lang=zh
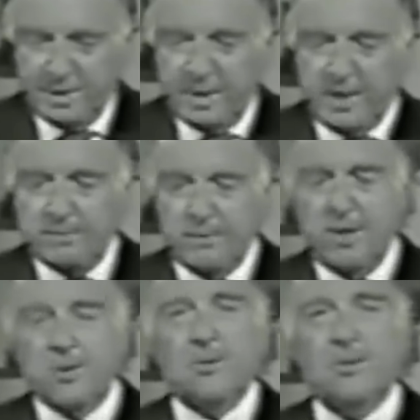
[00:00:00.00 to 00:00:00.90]
In a
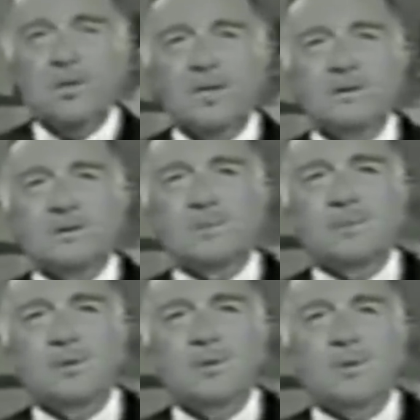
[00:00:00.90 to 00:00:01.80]
landmark ruling, the
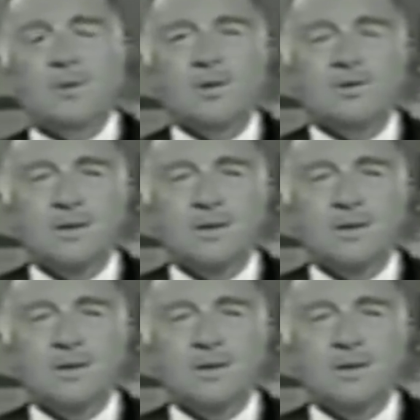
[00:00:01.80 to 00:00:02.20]
Supreme Court